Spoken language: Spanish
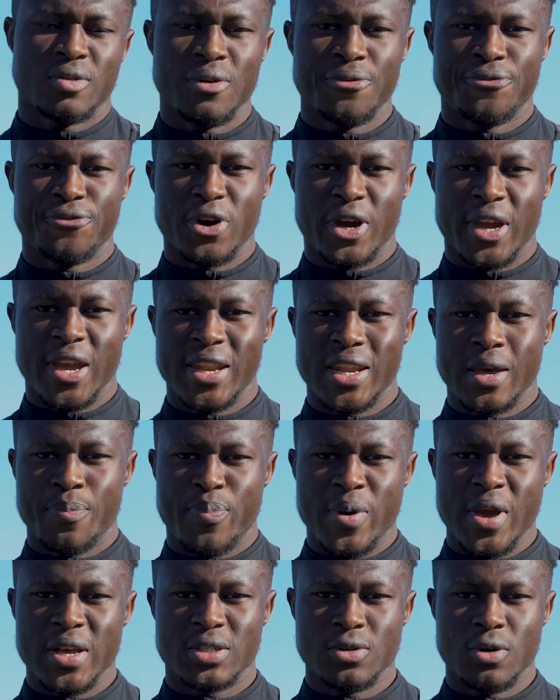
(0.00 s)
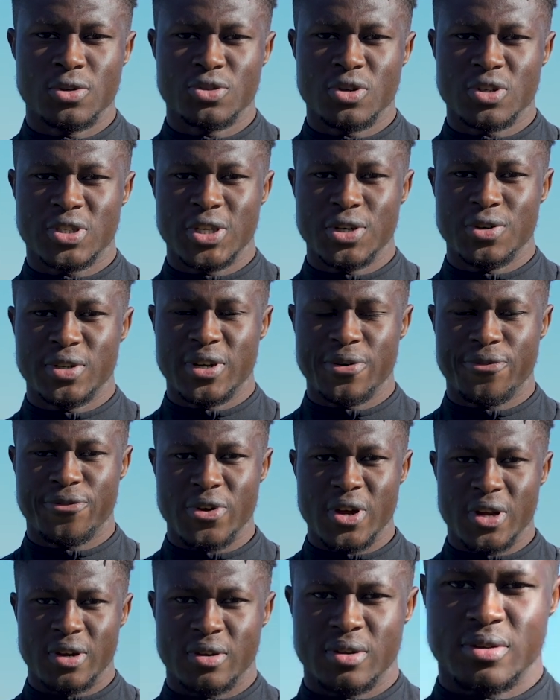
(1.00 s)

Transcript: don't forget the person also see you different.